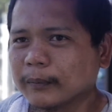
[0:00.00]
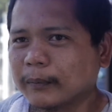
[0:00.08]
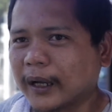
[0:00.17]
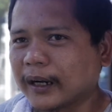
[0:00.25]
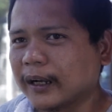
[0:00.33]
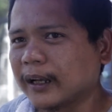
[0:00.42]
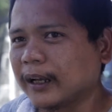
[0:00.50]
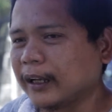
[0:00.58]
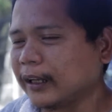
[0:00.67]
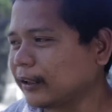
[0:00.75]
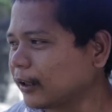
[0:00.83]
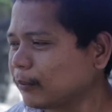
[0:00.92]

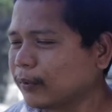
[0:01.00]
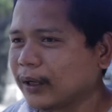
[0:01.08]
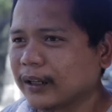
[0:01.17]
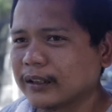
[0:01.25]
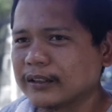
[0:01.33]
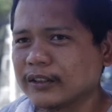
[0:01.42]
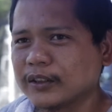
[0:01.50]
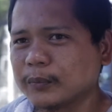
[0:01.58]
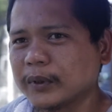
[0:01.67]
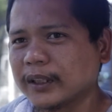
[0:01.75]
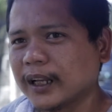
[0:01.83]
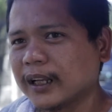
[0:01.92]
para itakbo agad sa
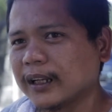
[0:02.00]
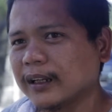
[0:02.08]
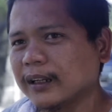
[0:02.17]
hospital.